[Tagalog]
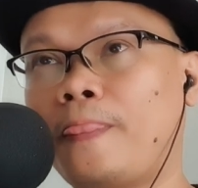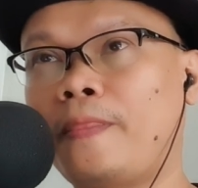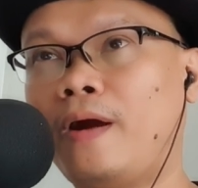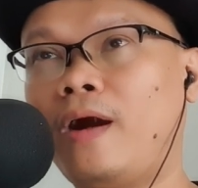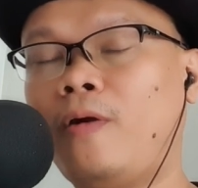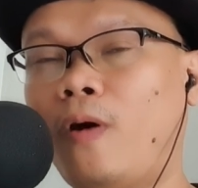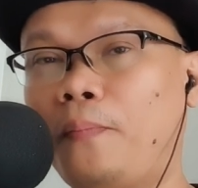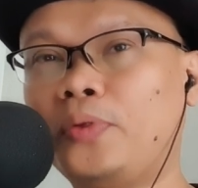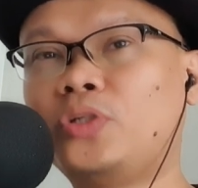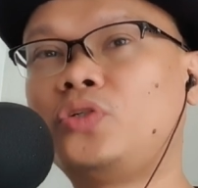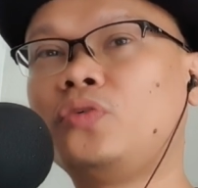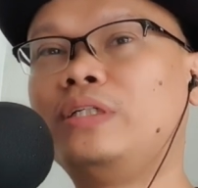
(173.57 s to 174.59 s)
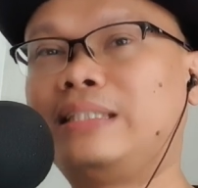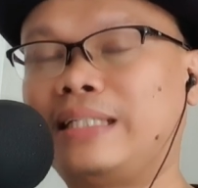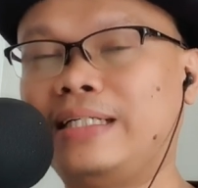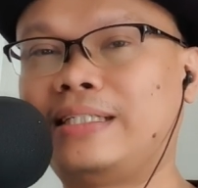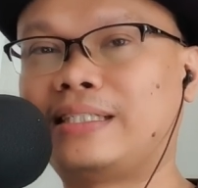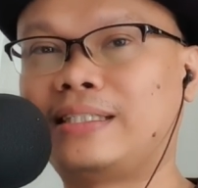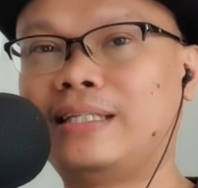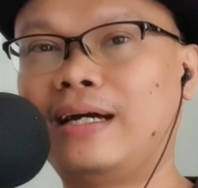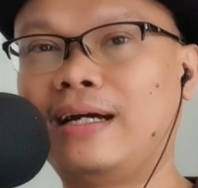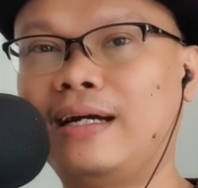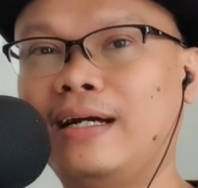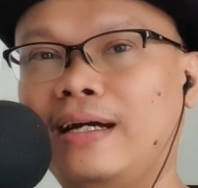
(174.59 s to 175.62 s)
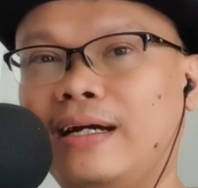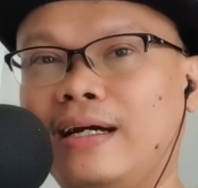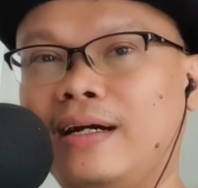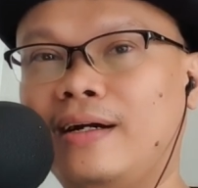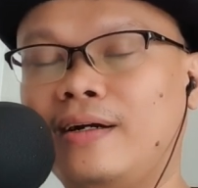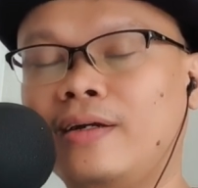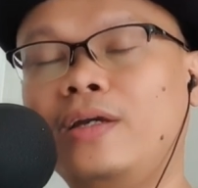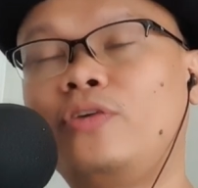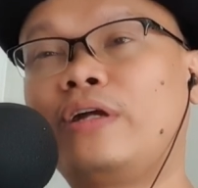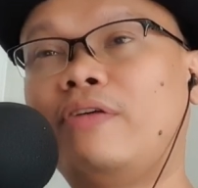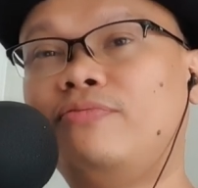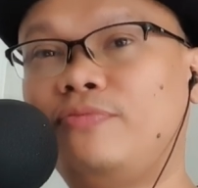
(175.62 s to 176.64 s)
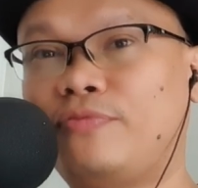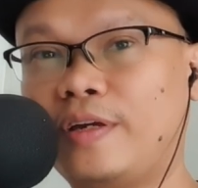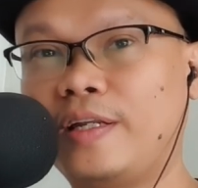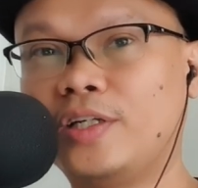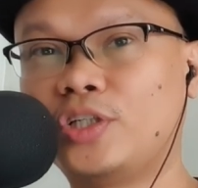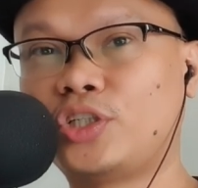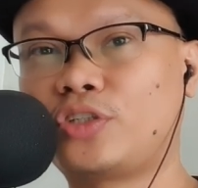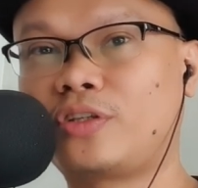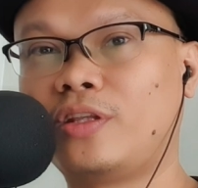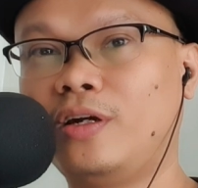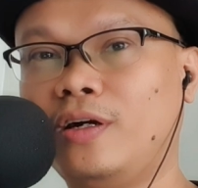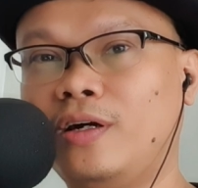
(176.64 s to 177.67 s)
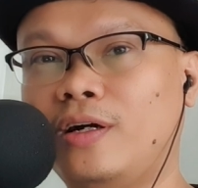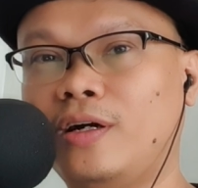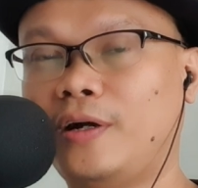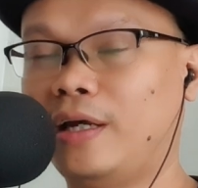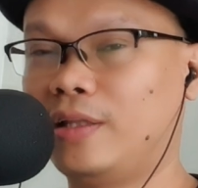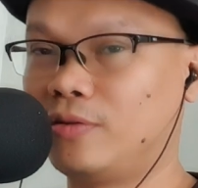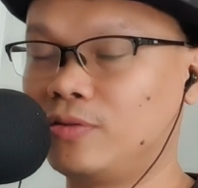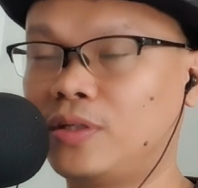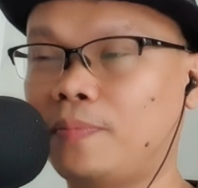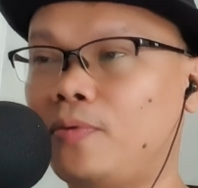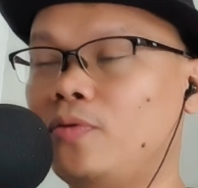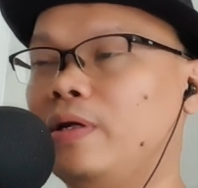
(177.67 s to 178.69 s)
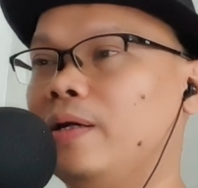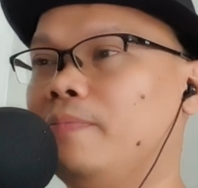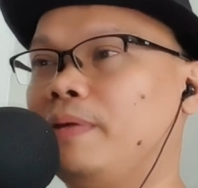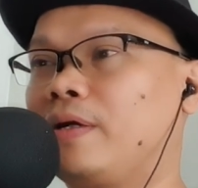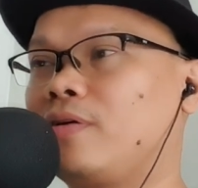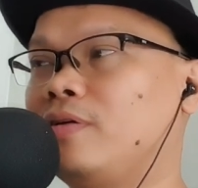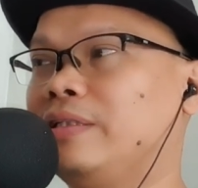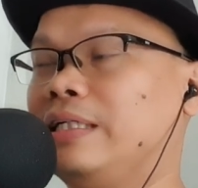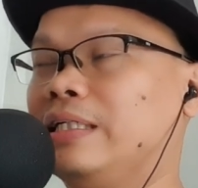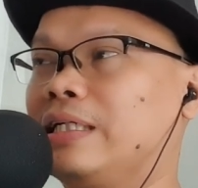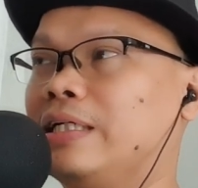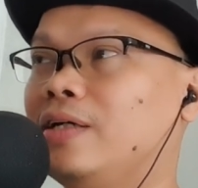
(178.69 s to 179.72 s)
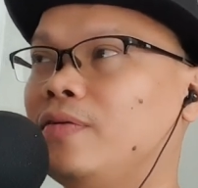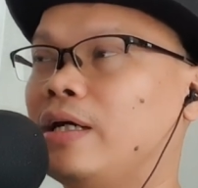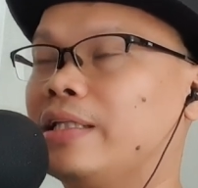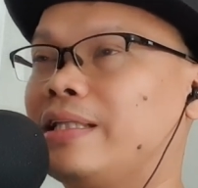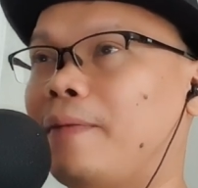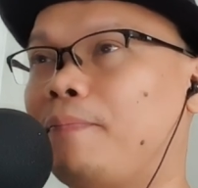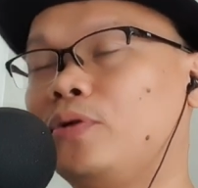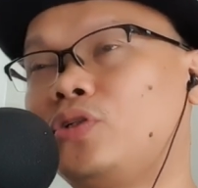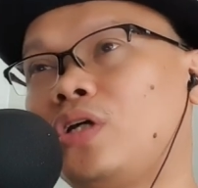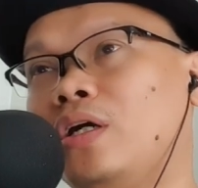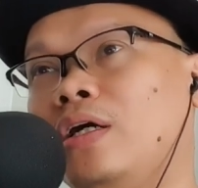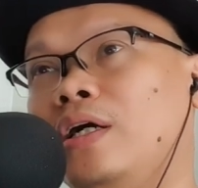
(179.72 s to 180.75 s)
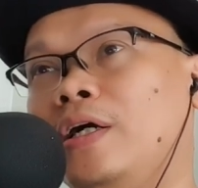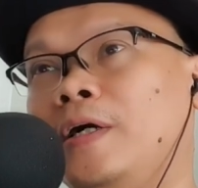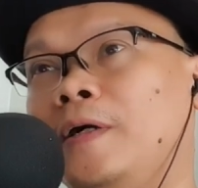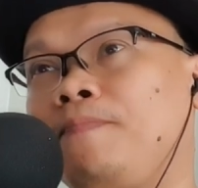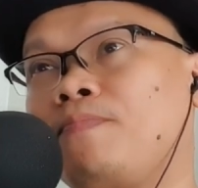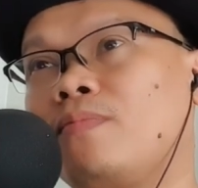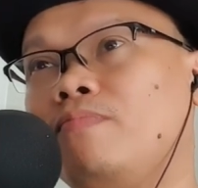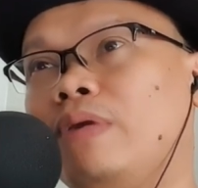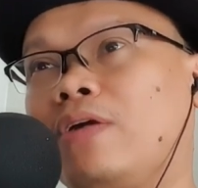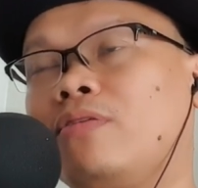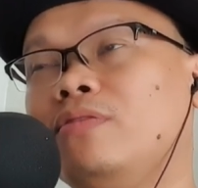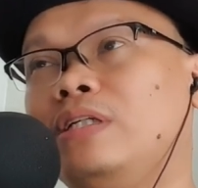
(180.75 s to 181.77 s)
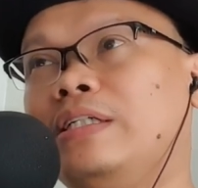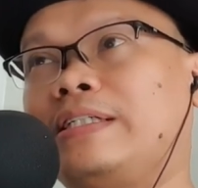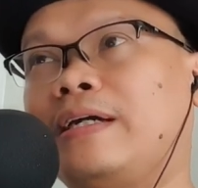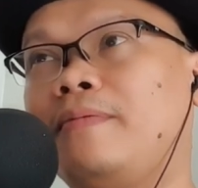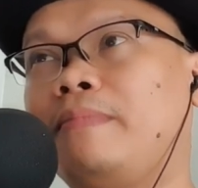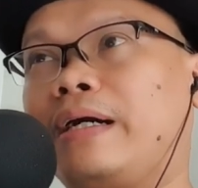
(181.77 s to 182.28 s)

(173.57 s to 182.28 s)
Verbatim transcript: there are opportunities na he could have finished uh, itong si Pule pero hindi niya ginawa. Tapos, meron din siya